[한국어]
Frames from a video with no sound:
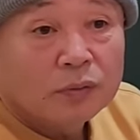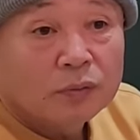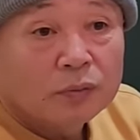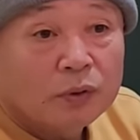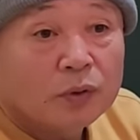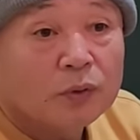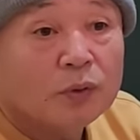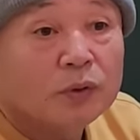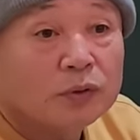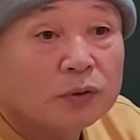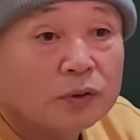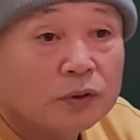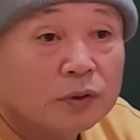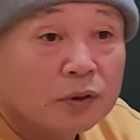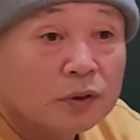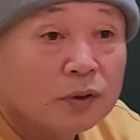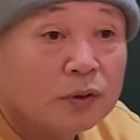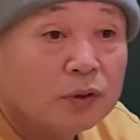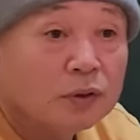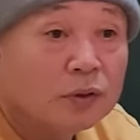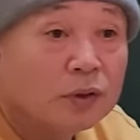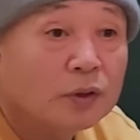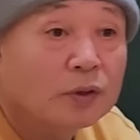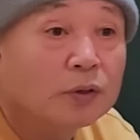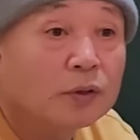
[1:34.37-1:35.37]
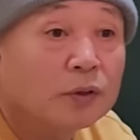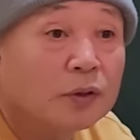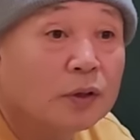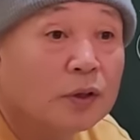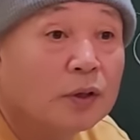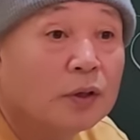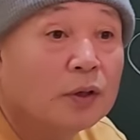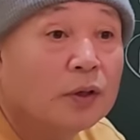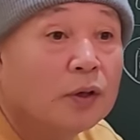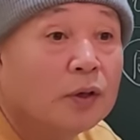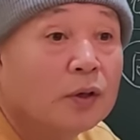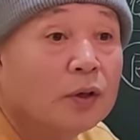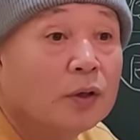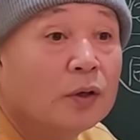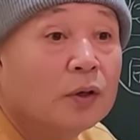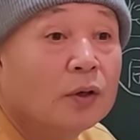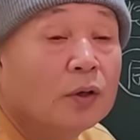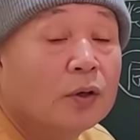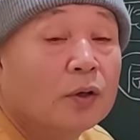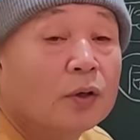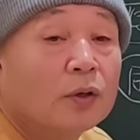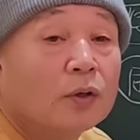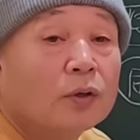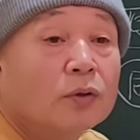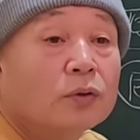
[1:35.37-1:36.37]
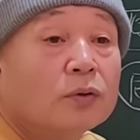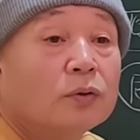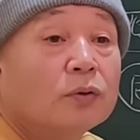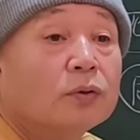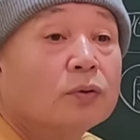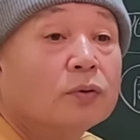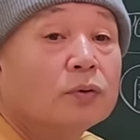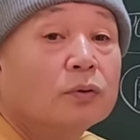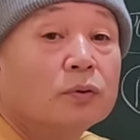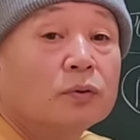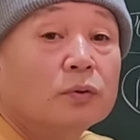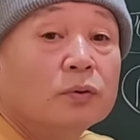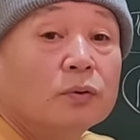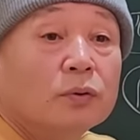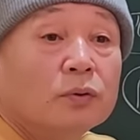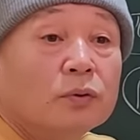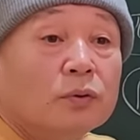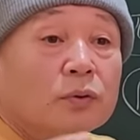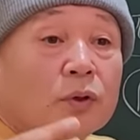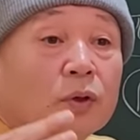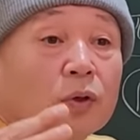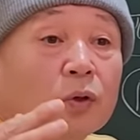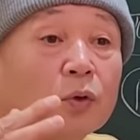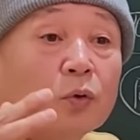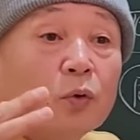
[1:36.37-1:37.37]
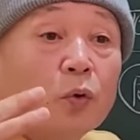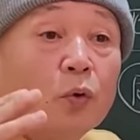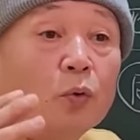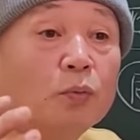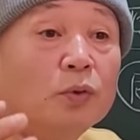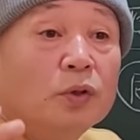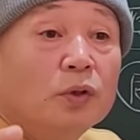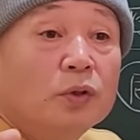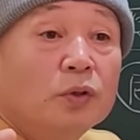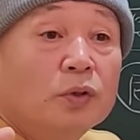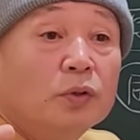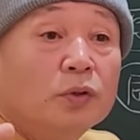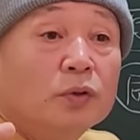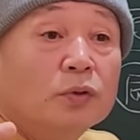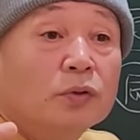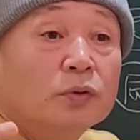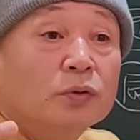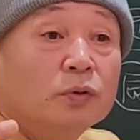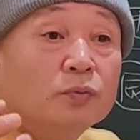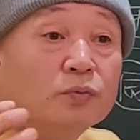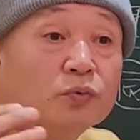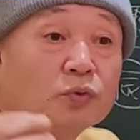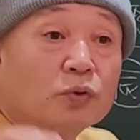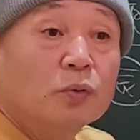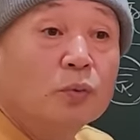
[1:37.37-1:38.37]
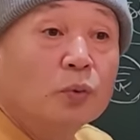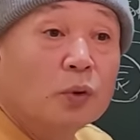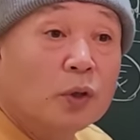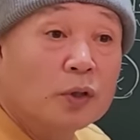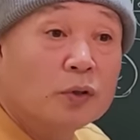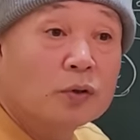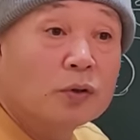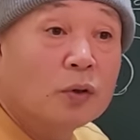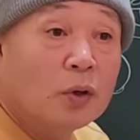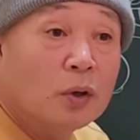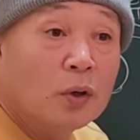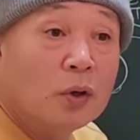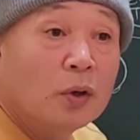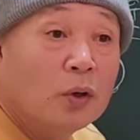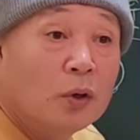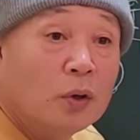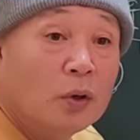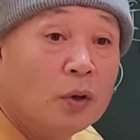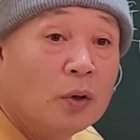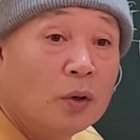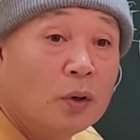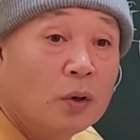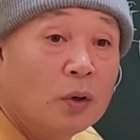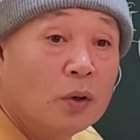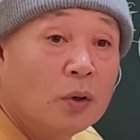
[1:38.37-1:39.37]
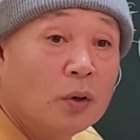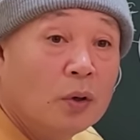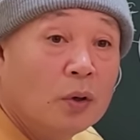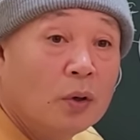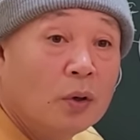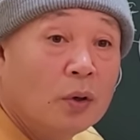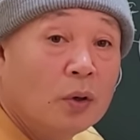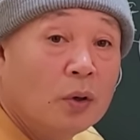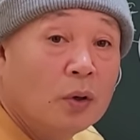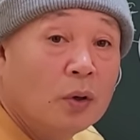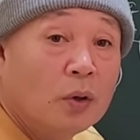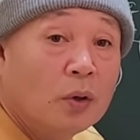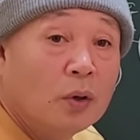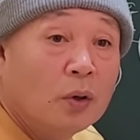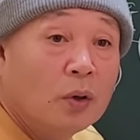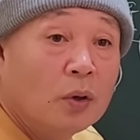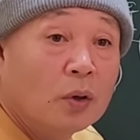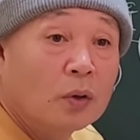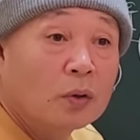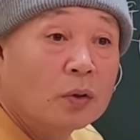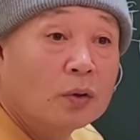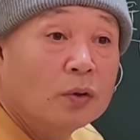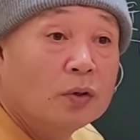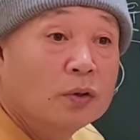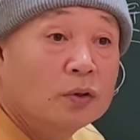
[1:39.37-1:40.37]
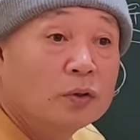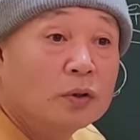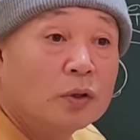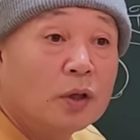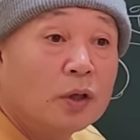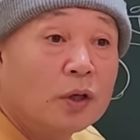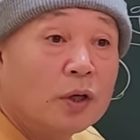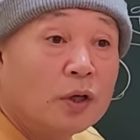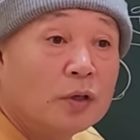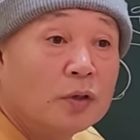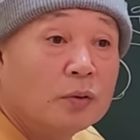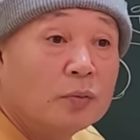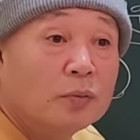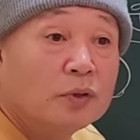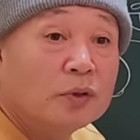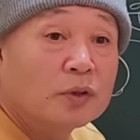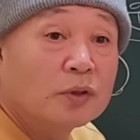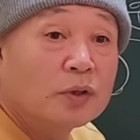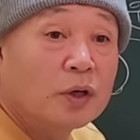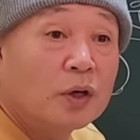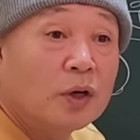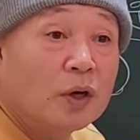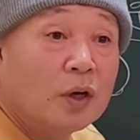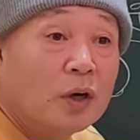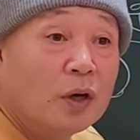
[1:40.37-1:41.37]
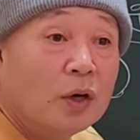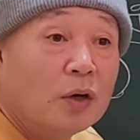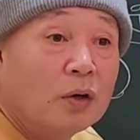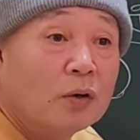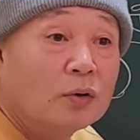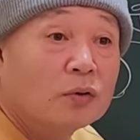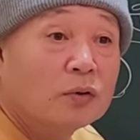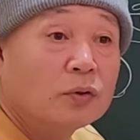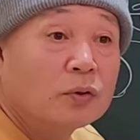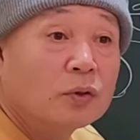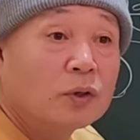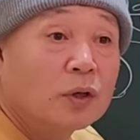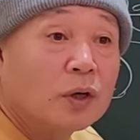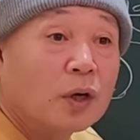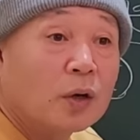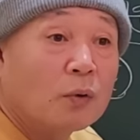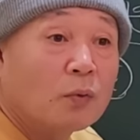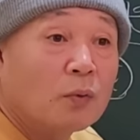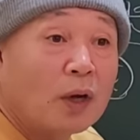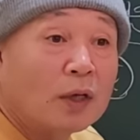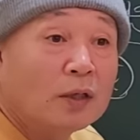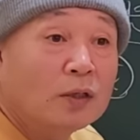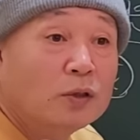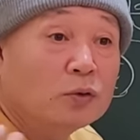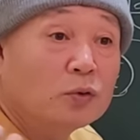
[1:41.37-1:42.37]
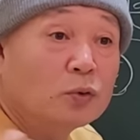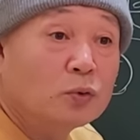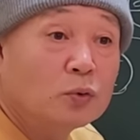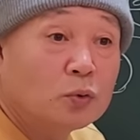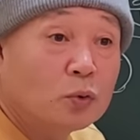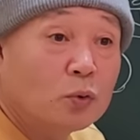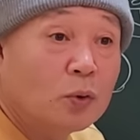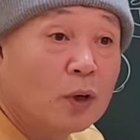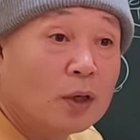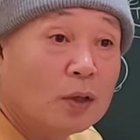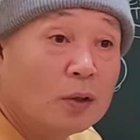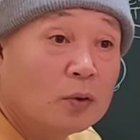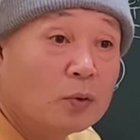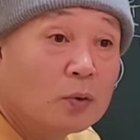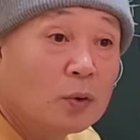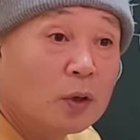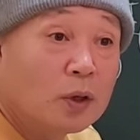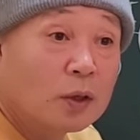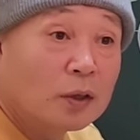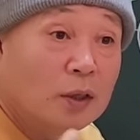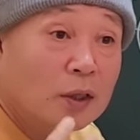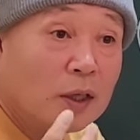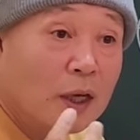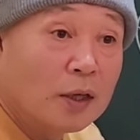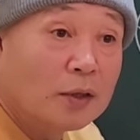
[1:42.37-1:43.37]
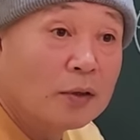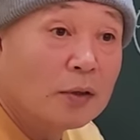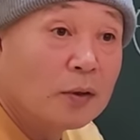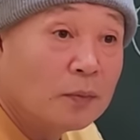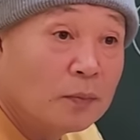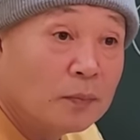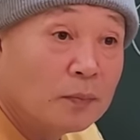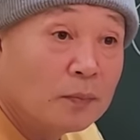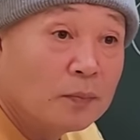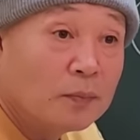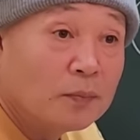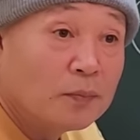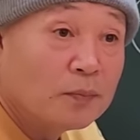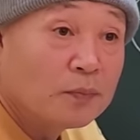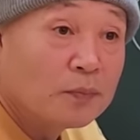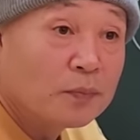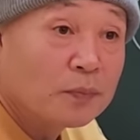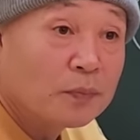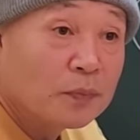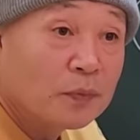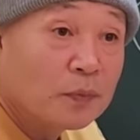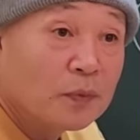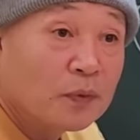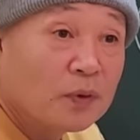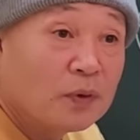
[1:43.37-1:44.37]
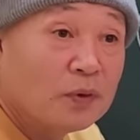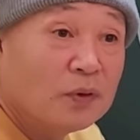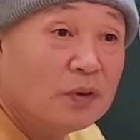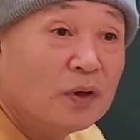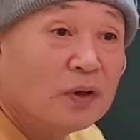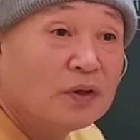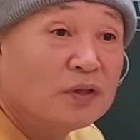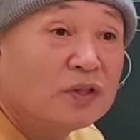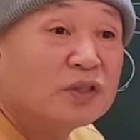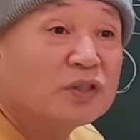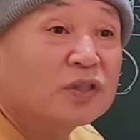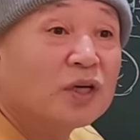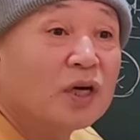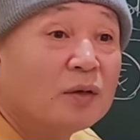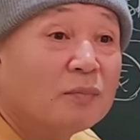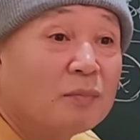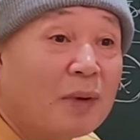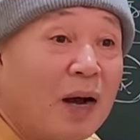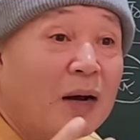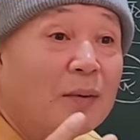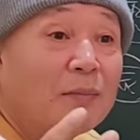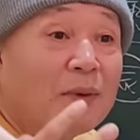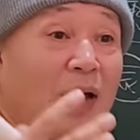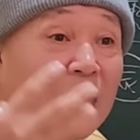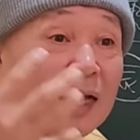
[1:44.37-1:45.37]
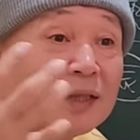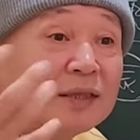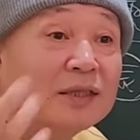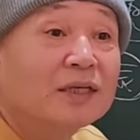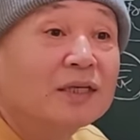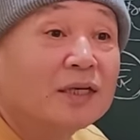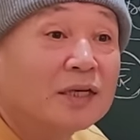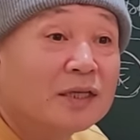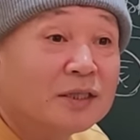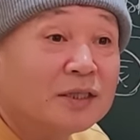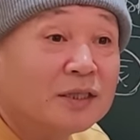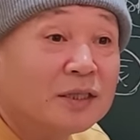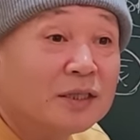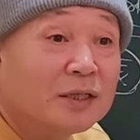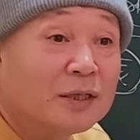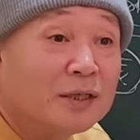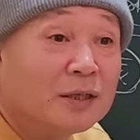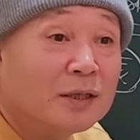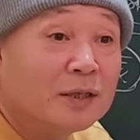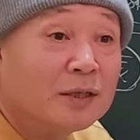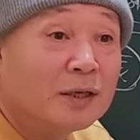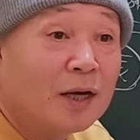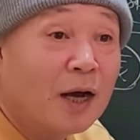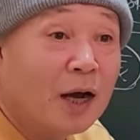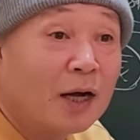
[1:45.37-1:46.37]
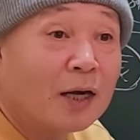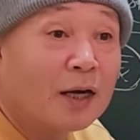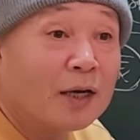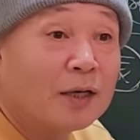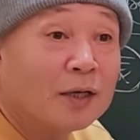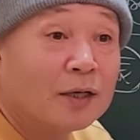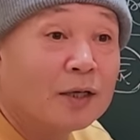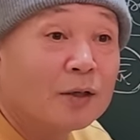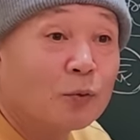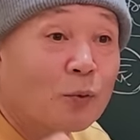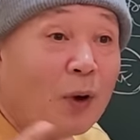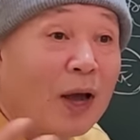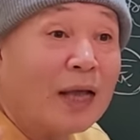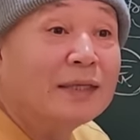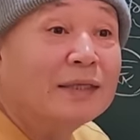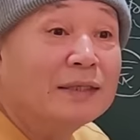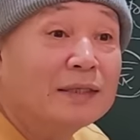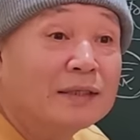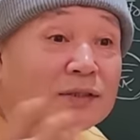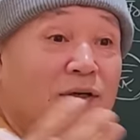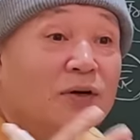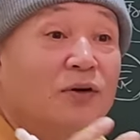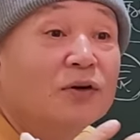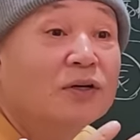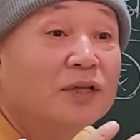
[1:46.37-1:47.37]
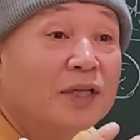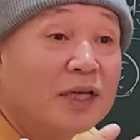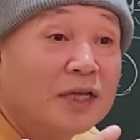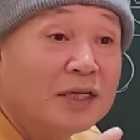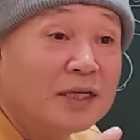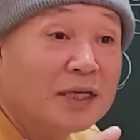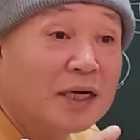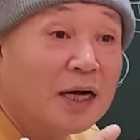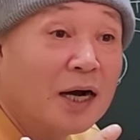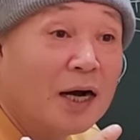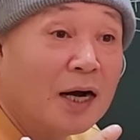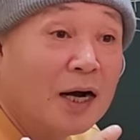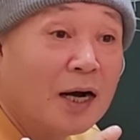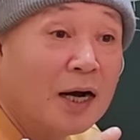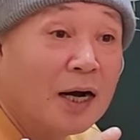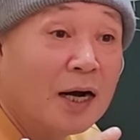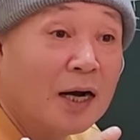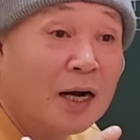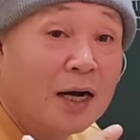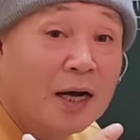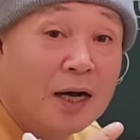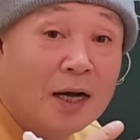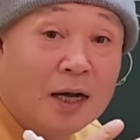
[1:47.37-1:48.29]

병화들이 내년에 그런 고민들을 물어보겠죠. 그 인성의 개념이니까 어떤 거야? 관인 소통하려고 하는 개념. 근데 직장이 마음에 안 들겠지. 아까 여기 관설 되니까.